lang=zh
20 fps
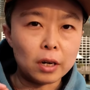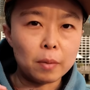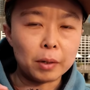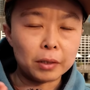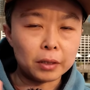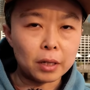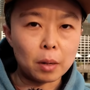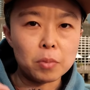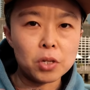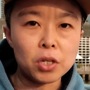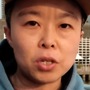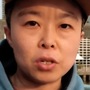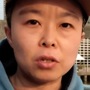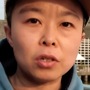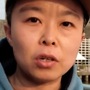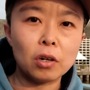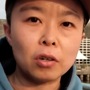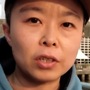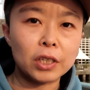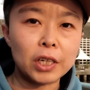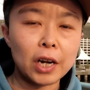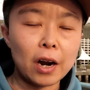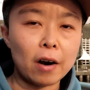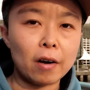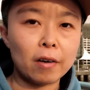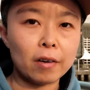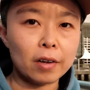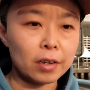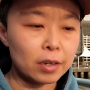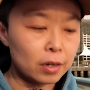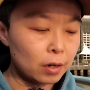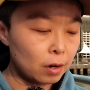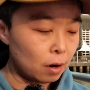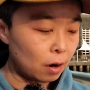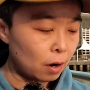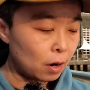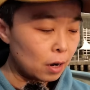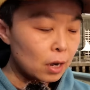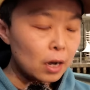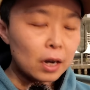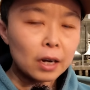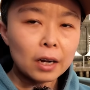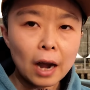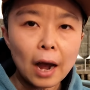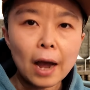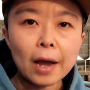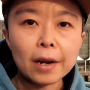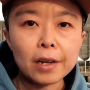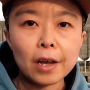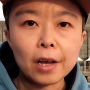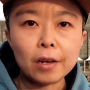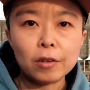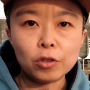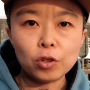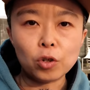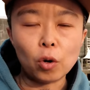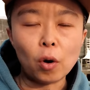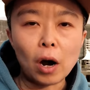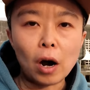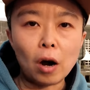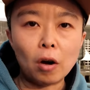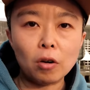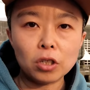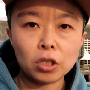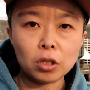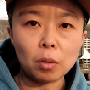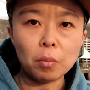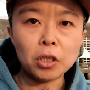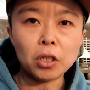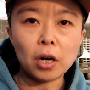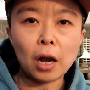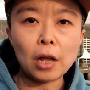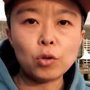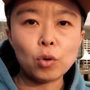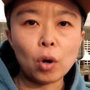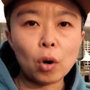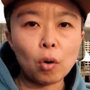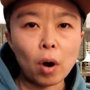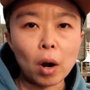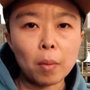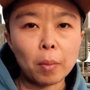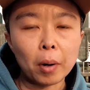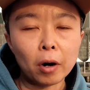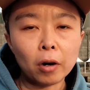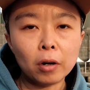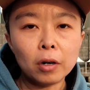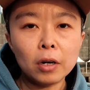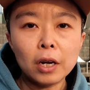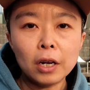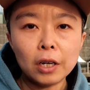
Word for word: 里边咱们形成这样的一个概念就好。什么是安全快门？